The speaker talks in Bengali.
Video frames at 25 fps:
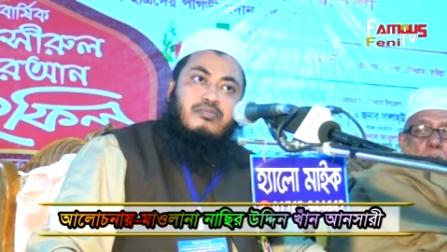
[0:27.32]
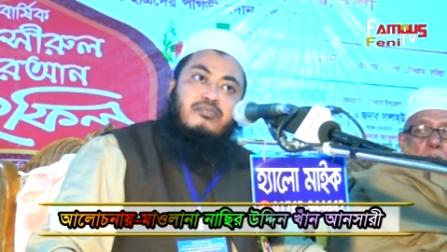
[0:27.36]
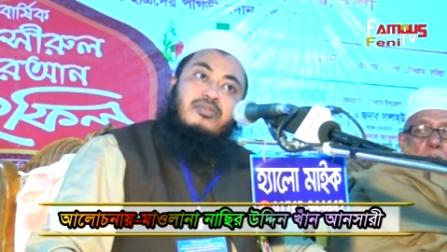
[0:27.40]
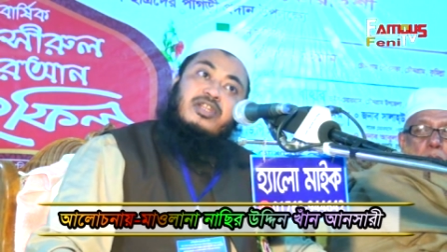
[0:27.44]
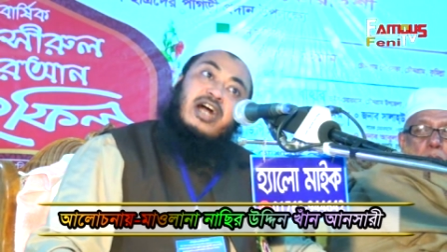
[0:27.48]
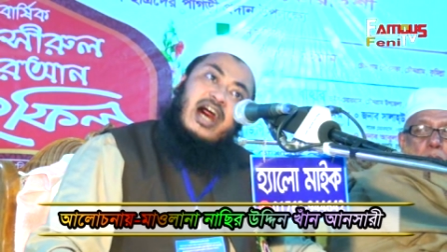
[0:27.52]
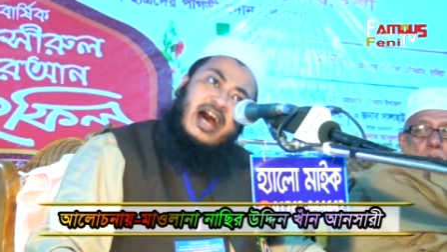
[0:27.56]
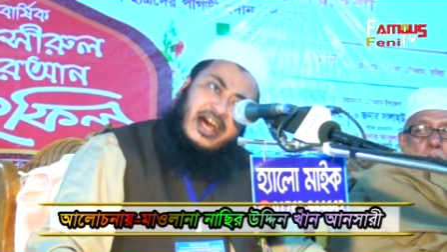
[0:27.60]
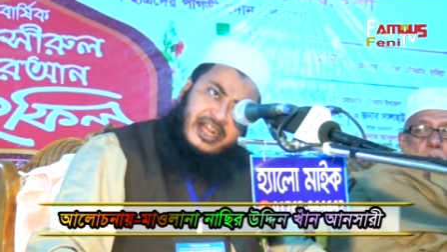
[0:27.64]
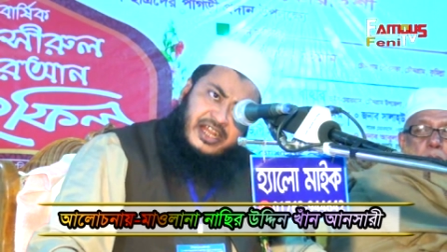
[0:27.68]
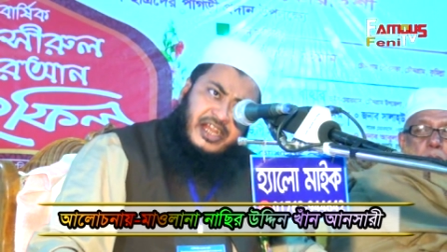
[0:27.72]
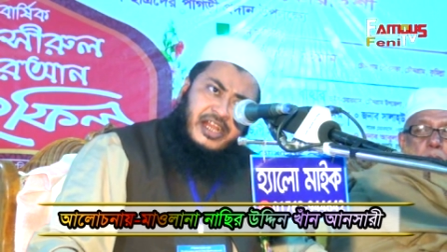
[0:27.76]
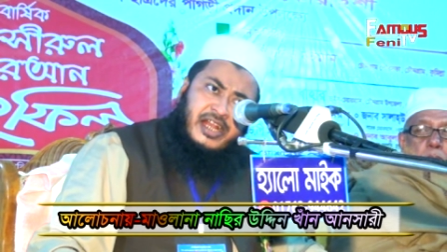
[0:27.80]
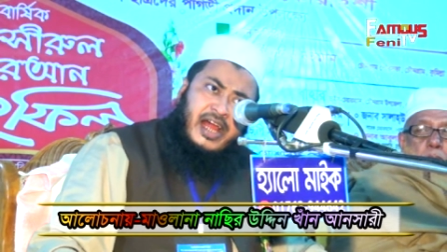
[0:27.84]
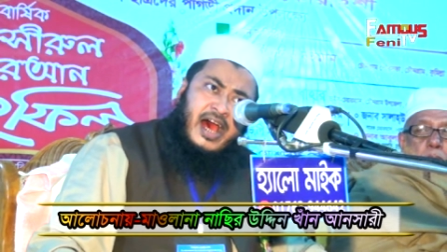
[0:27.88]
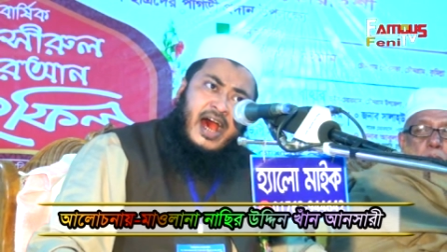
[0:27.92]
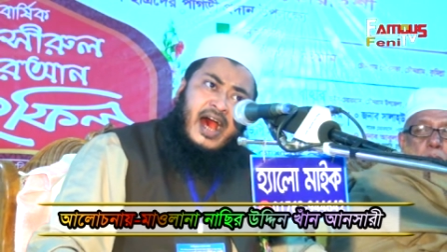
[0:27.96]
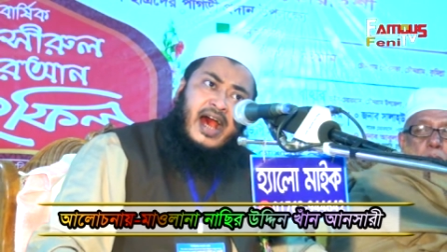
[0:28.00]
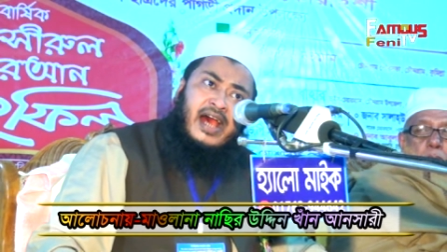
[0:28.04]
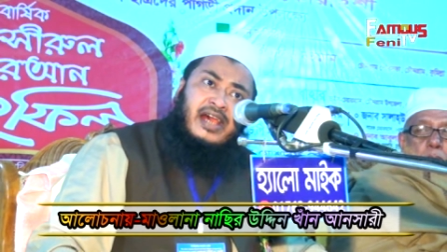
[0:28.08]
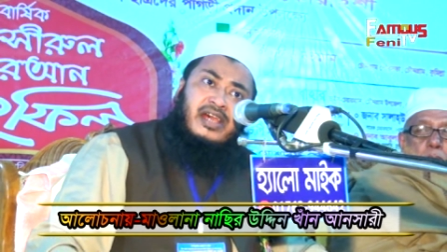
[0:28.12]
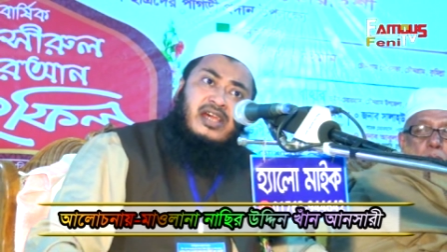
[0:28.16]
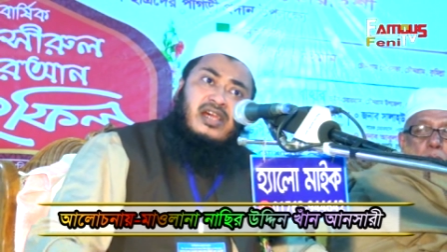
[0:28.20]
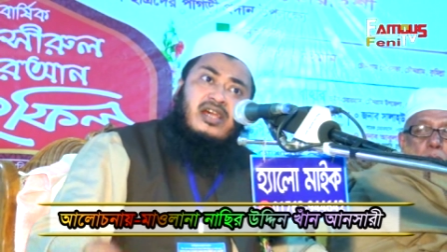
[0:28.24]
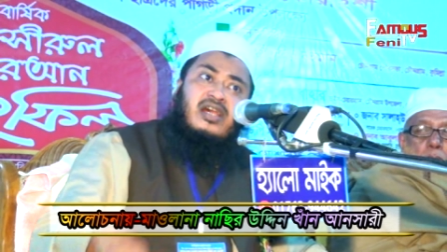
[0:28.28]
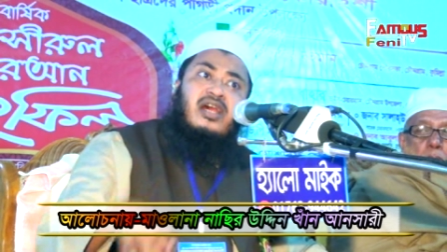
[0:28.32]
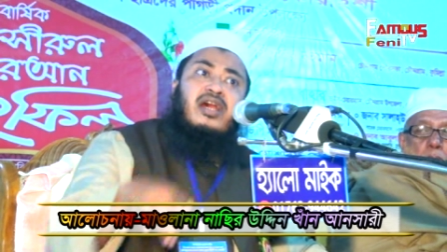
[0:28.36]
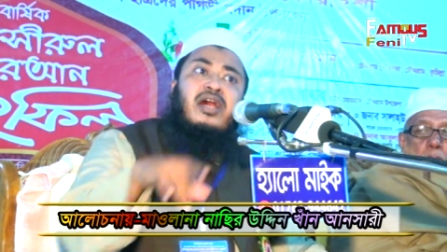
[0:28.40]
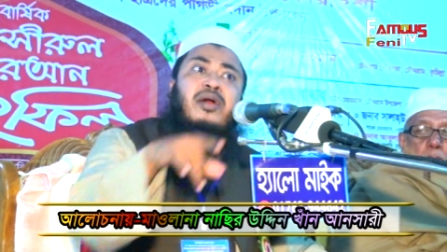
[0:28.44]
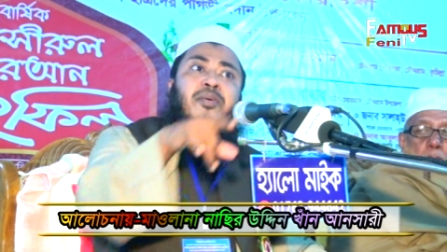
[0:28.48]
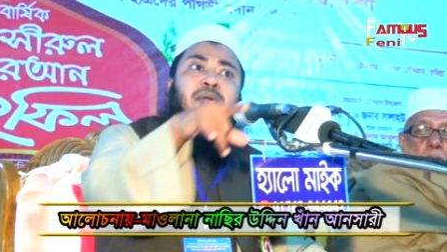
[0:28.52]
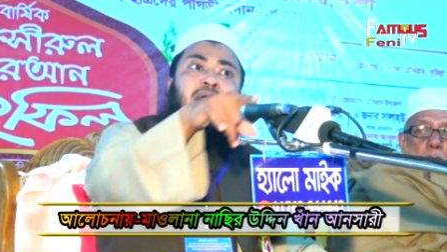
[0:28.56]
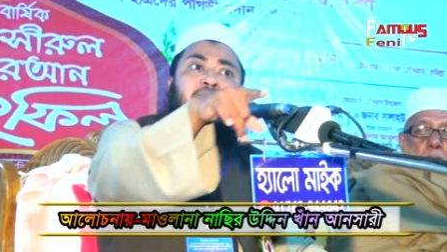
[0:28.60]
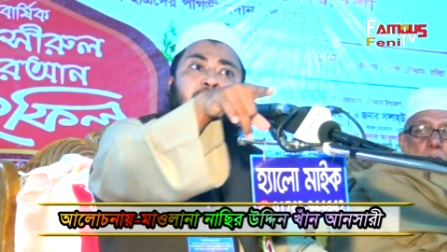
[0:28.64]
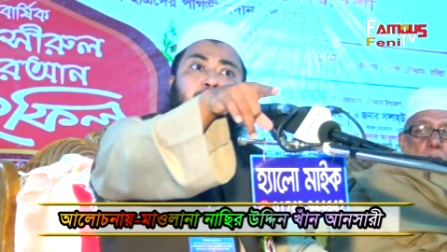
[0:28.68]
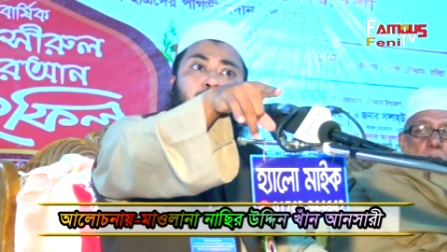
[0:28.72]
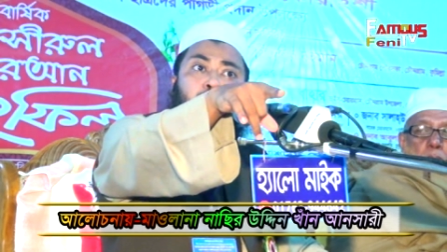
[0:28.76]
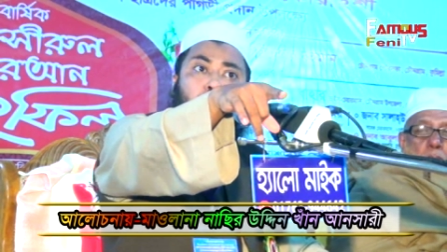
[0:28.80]
দাড়ি নাই
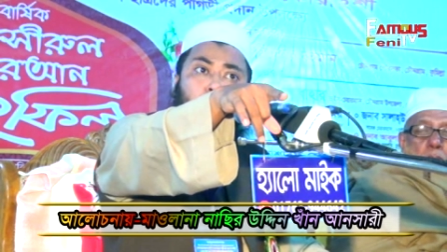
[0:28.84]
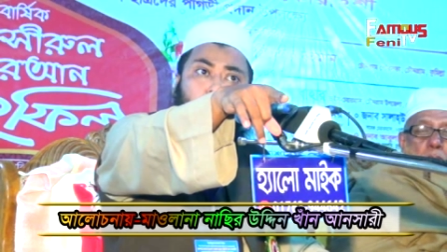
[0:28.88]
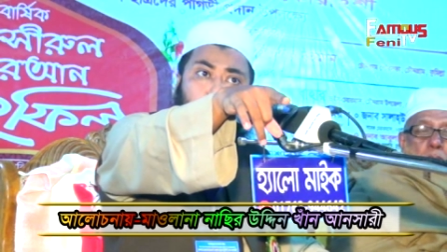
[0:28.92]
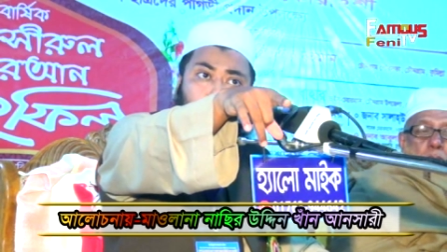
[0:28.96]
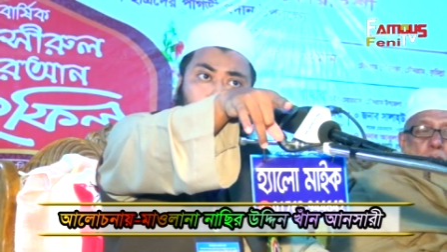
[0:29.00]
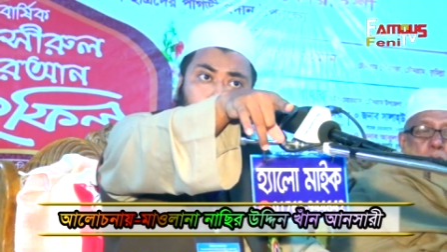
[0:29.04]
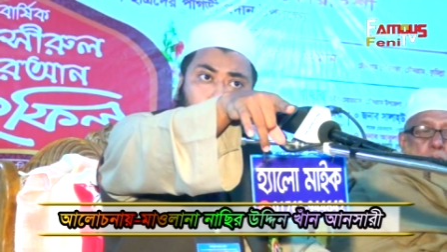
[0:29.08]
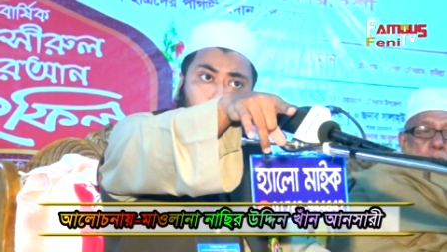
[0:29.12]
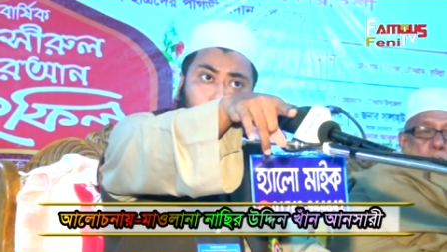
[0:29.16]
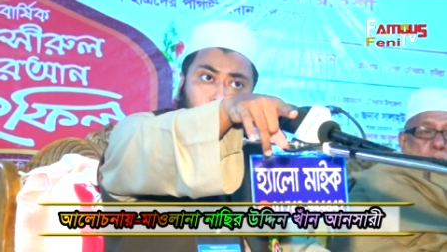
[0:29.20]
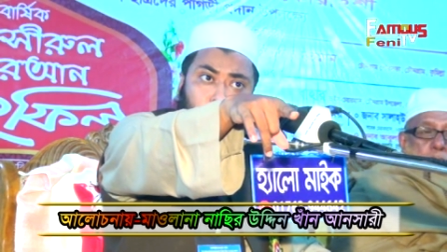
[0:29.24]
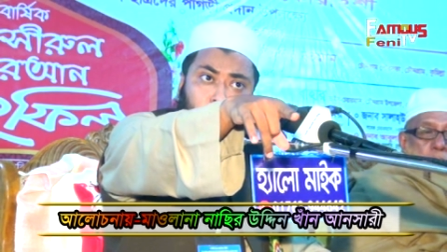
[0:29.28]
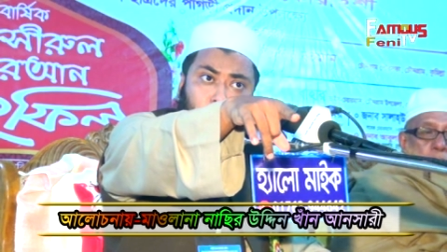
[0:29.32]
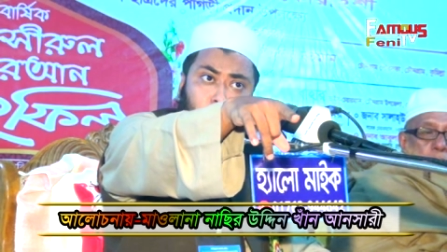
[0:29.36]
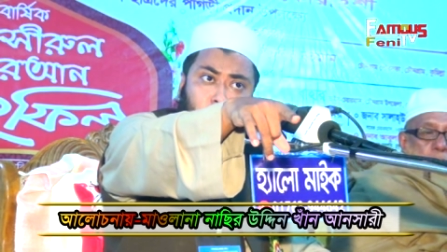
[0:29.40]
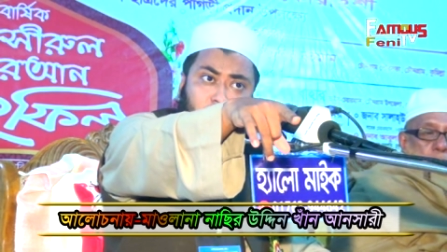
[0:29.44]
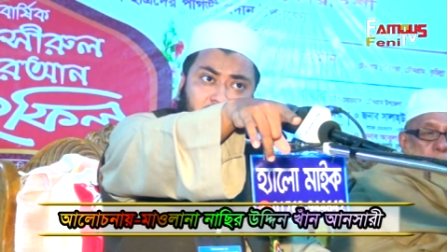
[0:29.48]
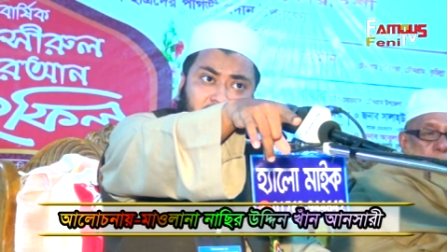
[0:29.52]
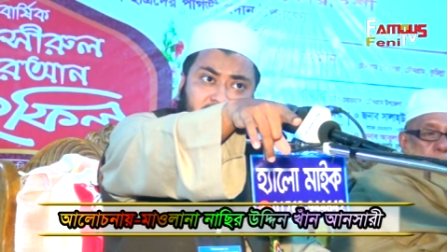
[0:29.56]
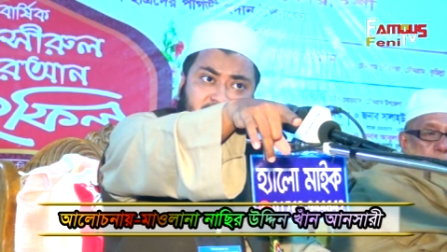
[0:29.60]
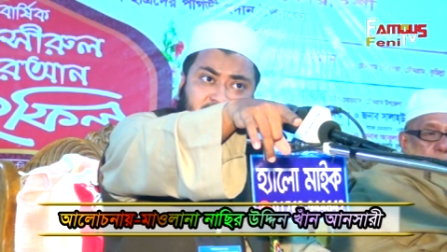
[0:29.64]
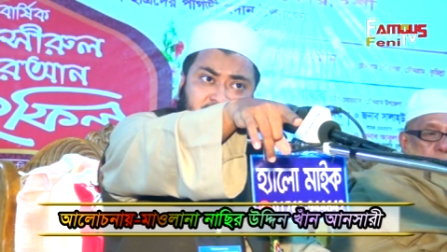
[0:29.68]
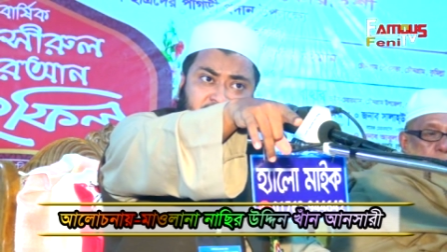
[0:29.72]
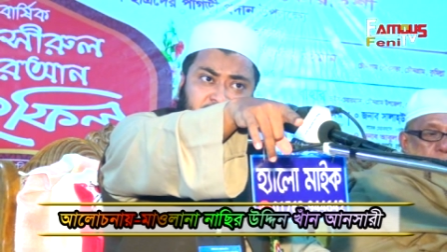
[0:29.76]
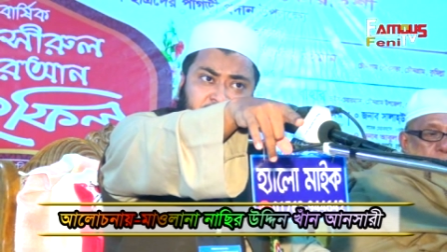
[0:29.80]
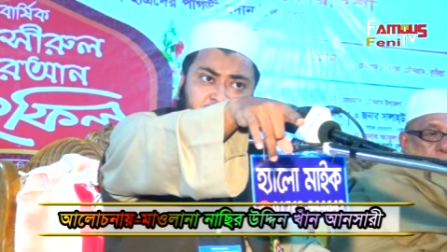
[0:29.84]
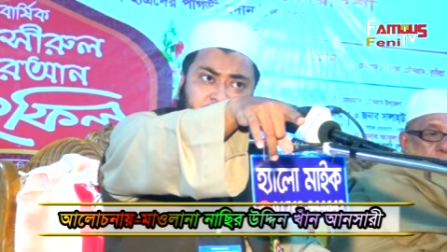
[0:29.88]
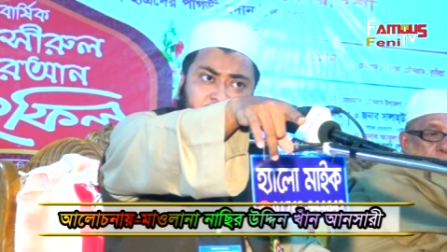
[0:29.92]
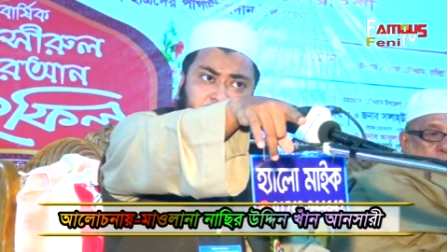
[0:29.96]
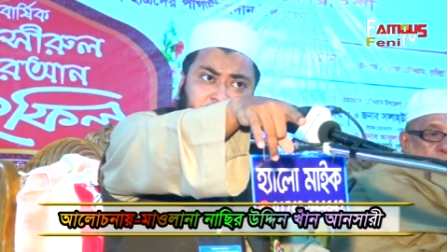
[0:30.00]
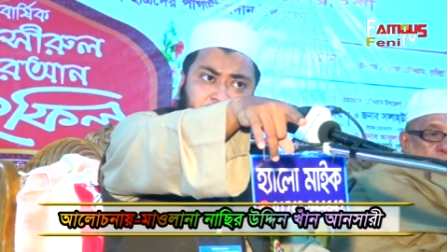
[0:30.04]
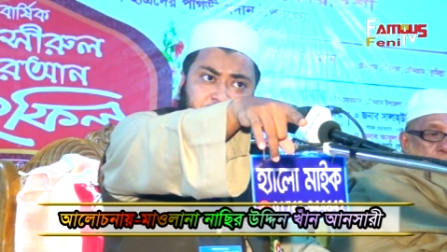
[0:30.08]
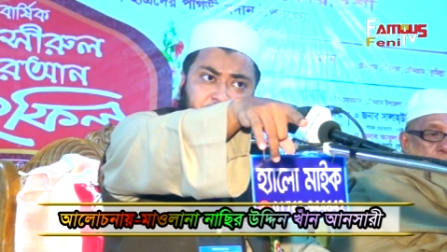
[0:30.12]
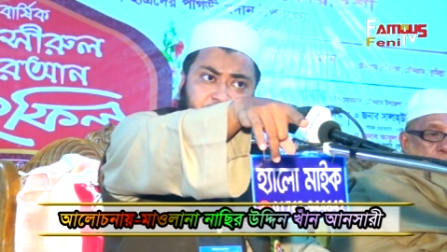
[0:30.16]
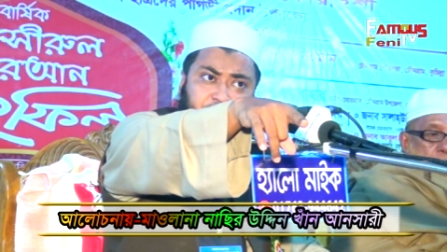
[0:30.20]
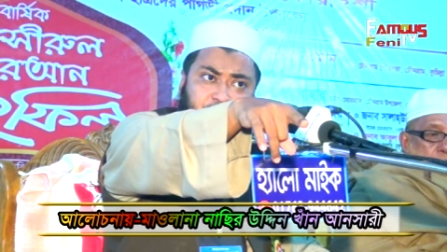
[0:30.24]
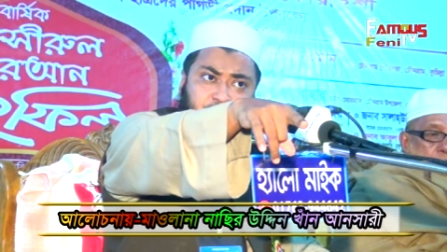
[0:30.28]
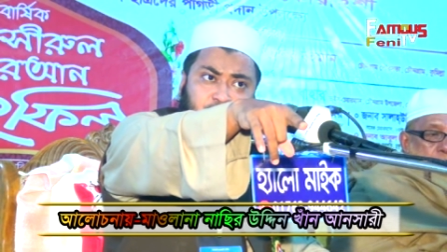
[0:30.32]
এবারটা বুজুর্গ আছে না নাই